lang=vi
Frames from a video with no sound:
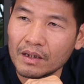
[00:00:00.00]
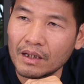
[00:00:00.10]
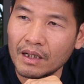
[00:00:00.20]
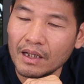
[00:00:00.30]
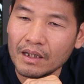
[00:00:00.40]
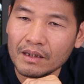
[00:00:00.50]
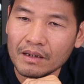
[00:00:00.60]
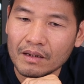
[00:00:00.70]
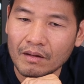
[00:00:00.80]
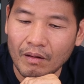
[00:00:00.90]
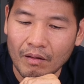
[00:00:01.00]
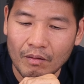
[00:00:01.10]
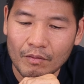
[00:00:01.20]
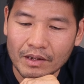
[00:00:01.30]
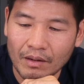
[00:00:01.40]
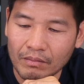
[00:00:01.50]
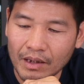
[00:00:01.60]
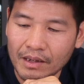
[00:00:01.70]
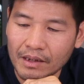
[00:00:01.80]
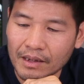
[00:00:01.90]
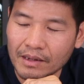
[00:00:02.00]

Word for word: Đấy, họ có một cái dòng đấy,